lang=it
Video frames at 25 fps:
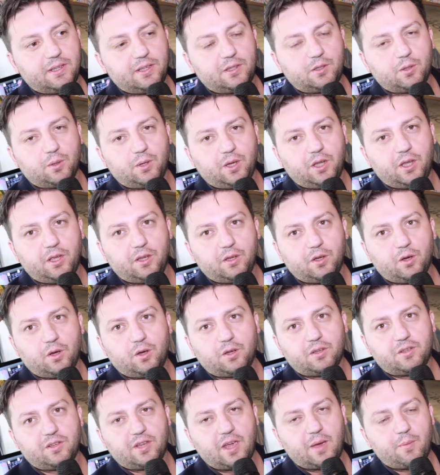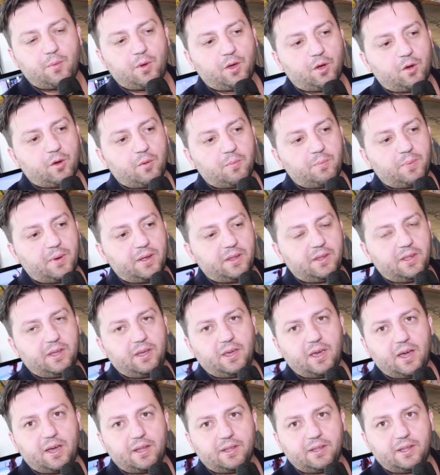di Torino, siamo in
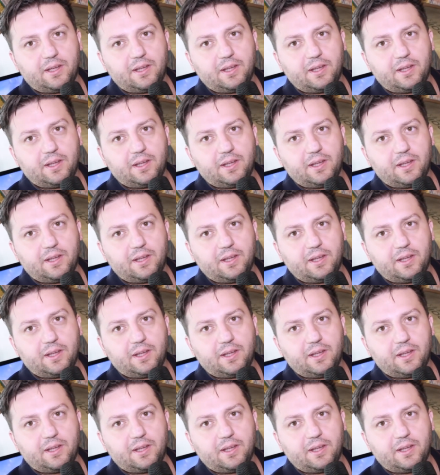compagnia